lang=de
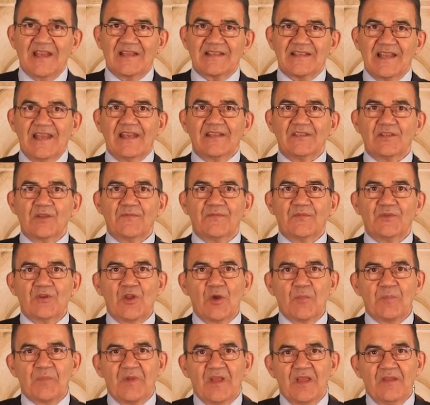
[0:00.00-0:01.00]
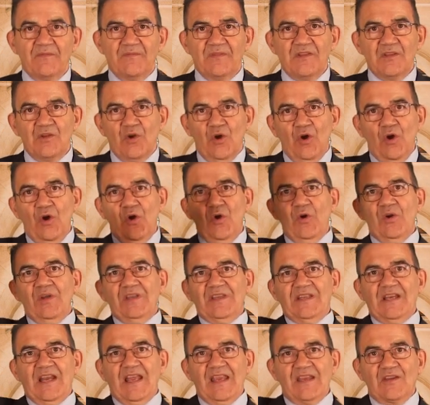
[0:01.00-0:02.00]
Es hängt davon ab, wie
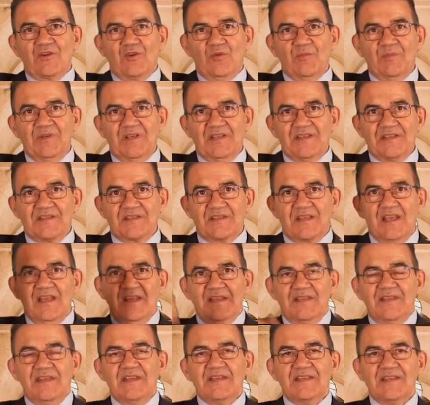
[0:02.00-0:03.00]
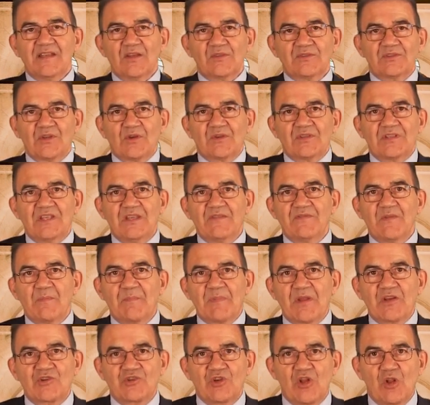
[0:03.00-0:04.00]
hoch Ihr Einkommen ist. Diese
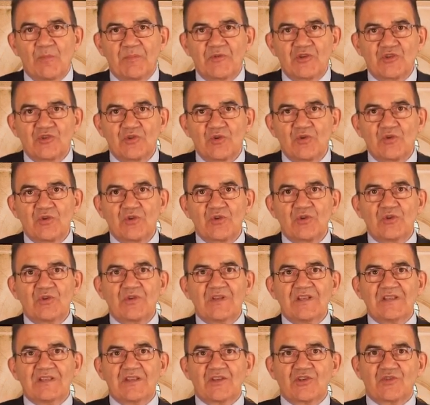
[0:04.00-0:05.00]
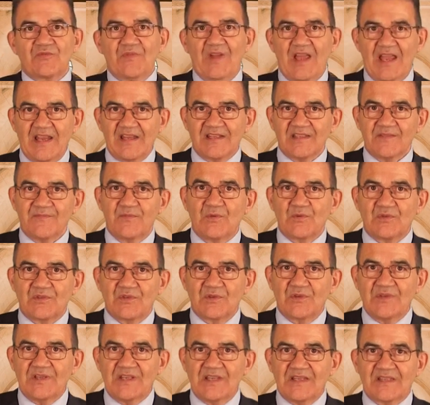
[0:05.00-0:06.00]
attraktive Pauschalbesteuerung in der Schweiz
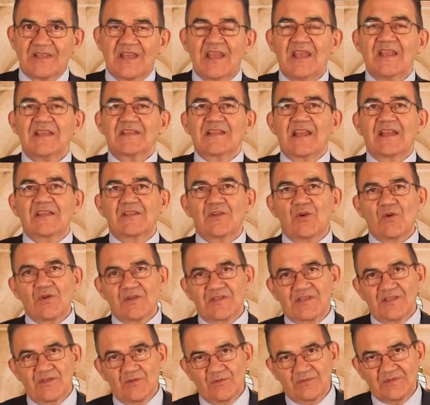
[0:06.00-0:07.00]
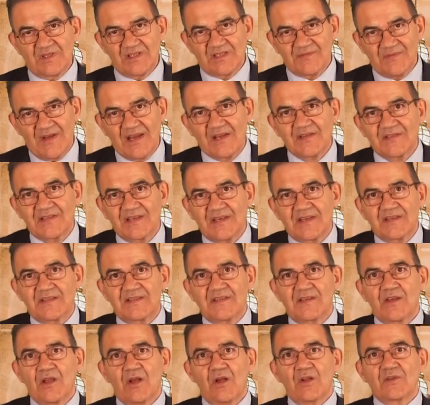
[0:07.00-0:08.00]
funktioniert seit
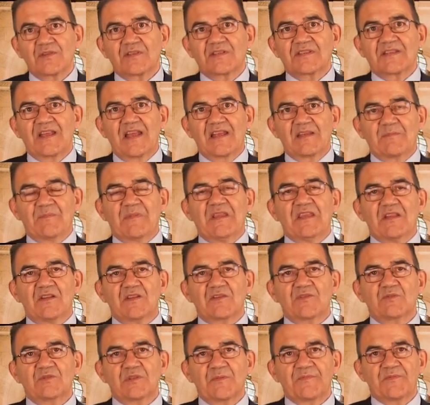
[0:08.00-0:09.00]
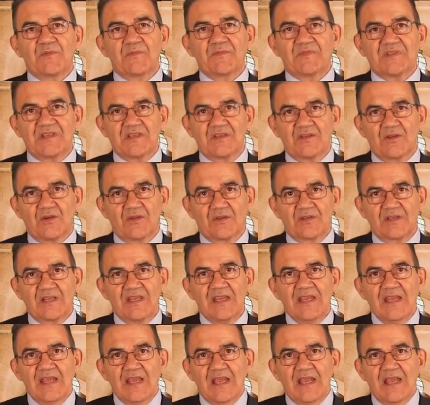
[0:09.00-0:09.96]
1862, also seit mehr als 150 Jahren.